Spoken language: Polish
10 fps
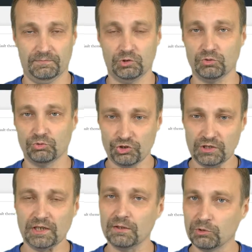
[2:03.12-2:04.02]
To są trzy
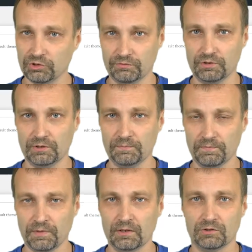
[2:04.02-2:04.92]
takie motywy
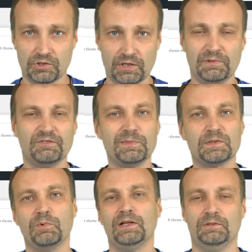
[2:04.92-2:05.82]
dostępne w
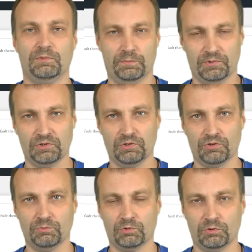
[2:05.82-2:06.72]
bezpłatnym
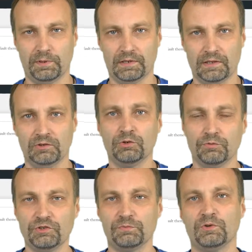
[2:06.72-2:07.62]
repozytorium WordPressa. One
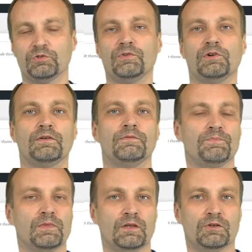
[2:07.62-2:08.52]
również mają swoje
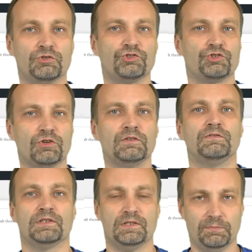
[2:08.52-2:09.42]
mm, rozszerzone
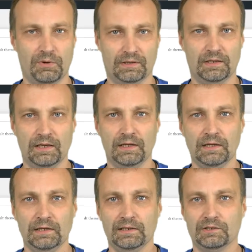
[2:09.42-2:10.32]
wersje płatne,
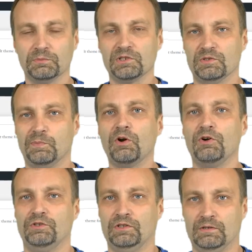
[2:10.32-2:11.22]
natomiast
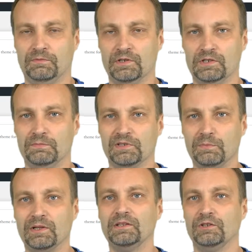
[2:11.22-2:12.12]
spokojnie na wersji
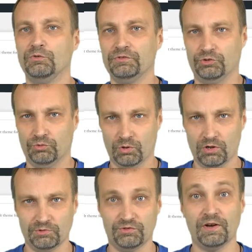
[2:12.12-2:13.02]
bezpłatnej również
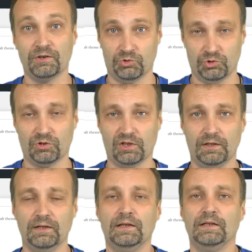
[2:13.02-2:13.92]
uruchomisz fajną stronę.
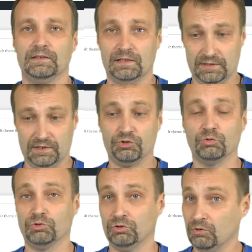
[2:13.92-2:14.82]
Zaraz zresztą
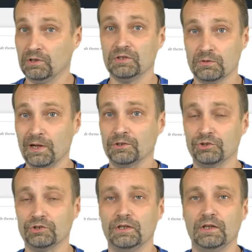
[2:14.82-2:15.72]
to dokładnie
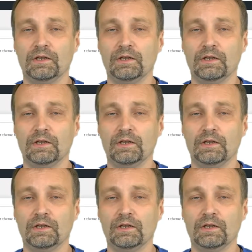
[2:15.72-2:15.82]
zobaczysz.